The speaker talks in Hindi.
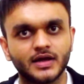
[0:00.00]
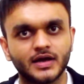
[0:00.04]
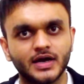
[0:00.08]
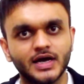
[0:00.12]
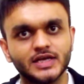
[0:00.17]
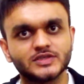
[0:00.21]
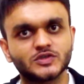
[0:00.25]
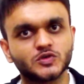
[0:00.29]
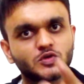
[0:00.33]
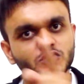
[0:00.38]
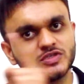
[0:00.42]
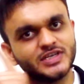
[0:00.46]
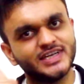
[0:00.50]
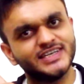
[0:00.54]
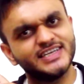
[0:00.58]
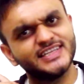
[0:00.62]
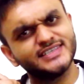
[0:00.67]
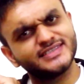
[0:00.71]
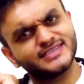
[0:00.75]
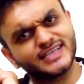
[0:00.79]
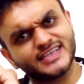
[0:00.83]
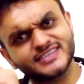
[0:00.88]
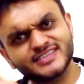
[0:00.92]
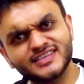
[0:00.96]
हाँ सोसाइटी
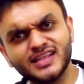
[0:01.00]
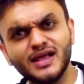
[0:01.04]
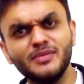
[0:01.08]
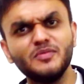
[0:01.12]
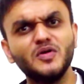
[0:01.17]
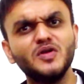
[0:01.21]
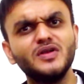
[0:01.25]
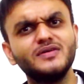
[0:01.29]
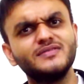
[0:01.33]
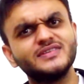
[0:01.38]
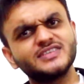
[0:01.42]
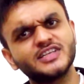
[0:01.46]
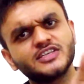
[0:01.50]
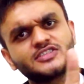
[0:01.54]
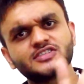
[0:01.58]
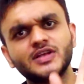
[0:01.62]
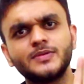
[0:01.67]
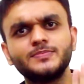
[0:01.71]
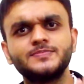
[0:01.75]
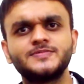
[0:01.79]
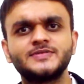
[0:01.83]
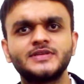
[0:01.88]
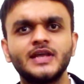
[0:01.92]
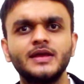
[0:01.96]
जैसा बोले वैसा
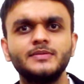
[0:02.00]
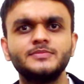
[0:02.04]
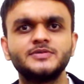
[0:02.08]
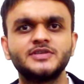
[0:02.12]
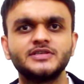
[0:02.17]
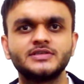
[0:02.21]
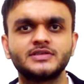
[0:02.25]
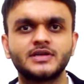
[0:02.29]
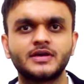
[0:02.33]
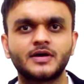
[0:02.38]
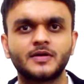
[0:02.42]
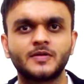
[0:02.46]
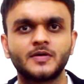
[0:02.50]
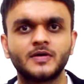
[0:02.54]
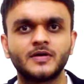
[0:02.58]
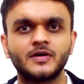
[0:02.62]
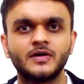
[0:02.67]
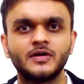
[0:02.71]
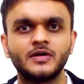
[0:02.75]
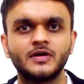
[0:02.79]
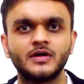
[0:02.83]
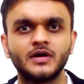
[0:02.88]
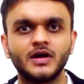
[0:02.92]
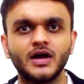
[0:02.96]
सब सेम चीज़
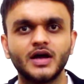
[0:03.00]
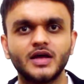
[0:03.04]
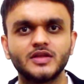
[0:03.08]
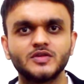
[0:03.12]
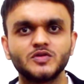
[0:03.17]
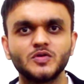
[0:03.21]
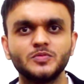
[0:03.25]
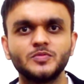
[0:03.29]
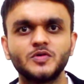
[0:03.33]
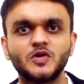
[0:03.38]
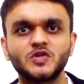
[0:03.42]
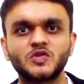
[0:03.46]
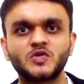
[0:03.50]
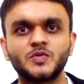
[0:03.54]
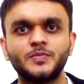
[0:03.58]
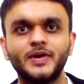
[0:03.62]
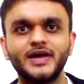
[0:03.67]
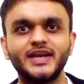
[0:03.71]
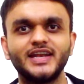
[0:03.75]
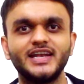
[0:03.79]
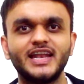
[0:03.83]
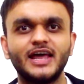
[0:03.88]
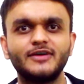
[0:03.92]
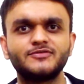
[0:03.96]
करो हाँ तुमको
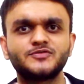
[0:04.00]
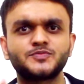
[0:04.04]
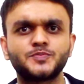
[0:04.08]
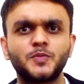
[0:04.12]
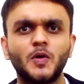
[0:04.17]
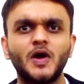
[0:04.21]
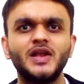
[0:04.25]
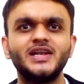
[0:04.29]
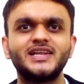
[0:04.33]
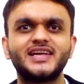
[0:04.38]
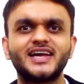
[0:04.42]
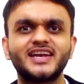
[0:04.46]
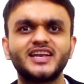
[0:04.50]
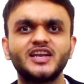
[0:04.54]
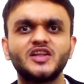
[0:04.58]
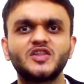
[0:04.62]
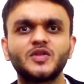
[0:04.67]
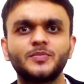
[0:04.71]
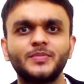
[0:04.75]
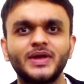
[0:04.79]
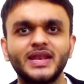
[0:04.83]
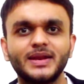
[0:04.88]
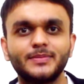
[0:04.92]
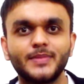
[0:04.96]
तुम्हारी लाइफ स्पॉइल करनी है
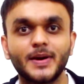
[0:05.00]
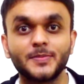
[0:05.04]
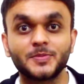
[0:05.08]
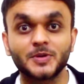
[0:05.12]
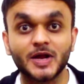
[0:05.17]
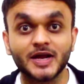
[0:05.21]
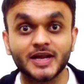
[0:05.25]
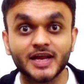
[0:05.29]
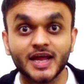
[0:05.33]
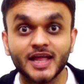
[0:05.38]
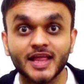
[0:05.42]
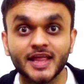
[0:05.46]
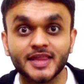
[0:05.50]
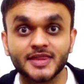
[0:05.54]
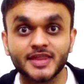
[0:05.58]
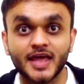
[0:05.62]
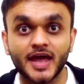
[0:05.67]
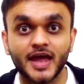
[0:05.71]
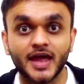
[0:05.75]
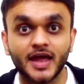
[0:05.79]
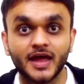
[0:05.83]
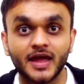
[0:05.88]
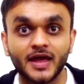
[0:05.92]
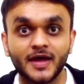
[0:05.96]
तो मेरे बाप का क्या रहता
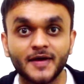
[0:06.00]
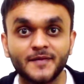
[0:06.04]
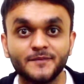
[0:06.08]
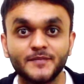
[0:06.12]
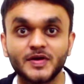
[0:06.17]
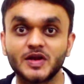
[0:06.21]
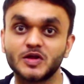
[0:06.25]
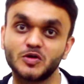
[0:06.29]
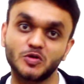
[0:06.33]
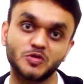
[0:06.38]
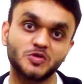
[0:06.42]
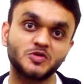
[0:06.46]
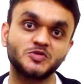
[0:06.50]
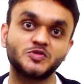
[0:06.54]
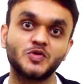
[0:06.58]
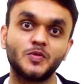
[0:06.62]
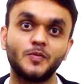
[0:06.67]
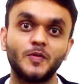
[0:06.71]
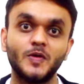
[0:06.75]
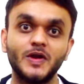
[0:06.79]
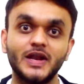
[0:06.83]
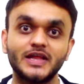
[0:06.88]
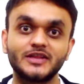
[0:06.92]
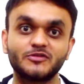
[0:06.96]
है मेरे को तो जो
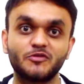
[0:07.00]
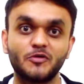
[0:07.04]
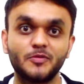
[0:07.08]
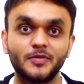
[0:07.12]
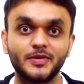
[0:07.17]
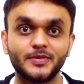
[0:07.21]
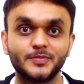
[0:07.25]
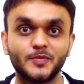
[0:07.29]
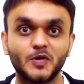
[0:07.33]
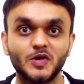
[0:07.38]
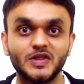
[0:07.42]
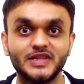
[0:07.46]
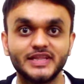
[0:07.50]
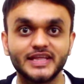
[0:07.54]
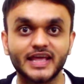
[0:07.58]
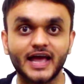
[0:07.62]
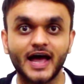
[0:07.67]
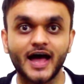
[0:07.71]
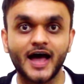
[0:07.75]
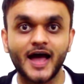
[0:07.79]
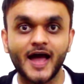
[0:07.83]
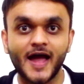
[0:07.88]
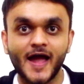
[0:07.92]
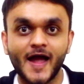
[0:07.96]
बोलना था मैंने बोल
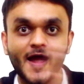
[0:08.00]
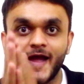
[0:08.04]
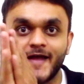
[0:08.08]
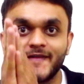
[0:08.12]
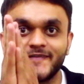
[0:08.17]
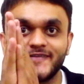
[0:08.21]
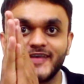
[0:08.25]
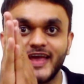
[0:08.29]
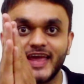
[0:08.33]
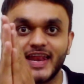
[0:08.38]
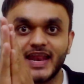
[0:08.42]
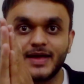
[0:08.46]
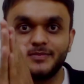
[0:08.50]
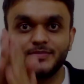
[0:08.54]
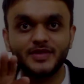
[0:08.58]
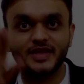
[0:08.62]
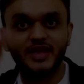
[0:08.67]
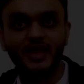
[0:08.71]
दिया जयराम